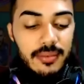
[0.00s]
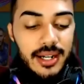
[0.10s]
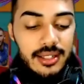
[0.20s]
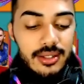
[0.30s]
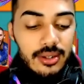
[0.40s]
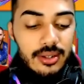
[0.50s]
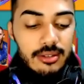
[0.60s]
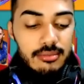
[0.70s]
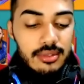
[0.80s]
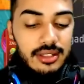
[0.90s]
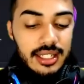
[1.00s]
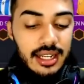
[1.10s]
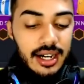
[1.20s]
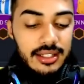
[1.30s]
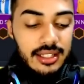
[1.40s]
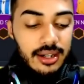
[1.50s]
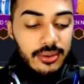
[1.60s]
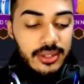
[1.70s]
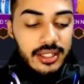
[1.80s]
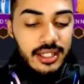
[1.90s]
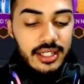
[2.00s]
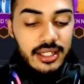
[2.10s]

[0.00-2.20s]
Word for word: amado, como tem carta ruim